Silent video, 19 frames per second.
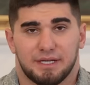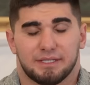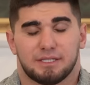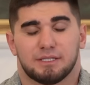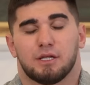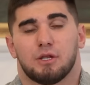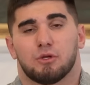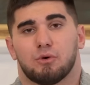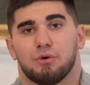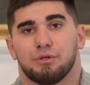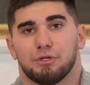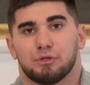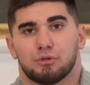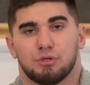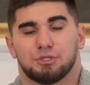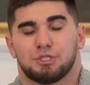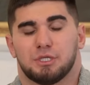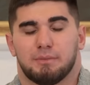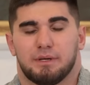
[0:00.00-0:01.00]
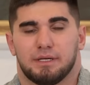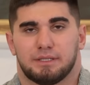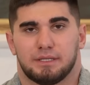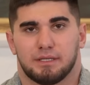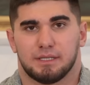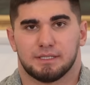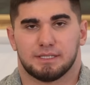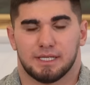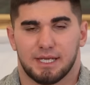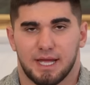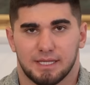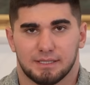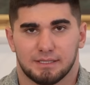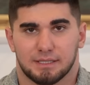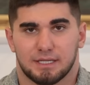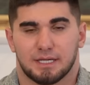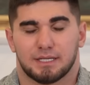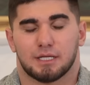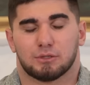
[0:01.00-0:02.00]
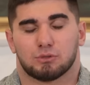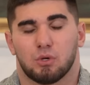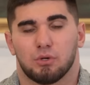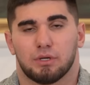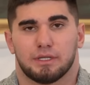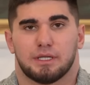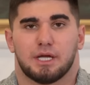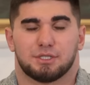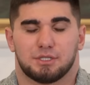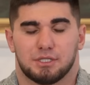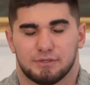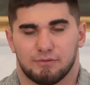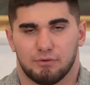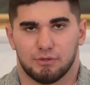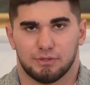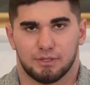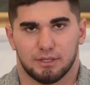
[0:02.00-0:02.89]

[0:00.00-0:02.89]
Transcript: это далеко не то, чем хотелось заняться, когда только начал свое